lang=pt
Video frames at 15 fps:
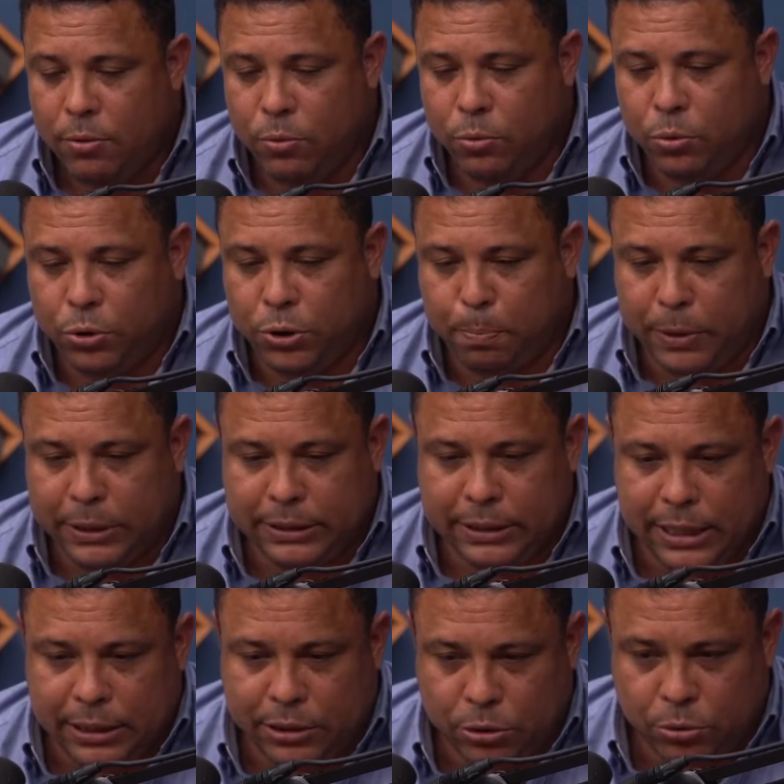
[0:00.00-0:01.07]
os
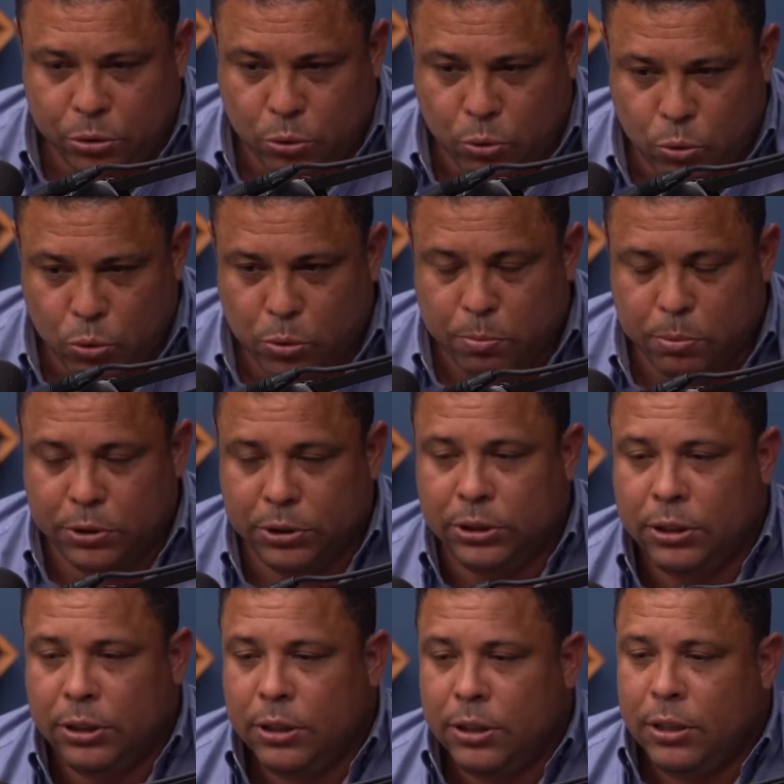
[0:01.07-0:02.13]
presidentes dos clubes.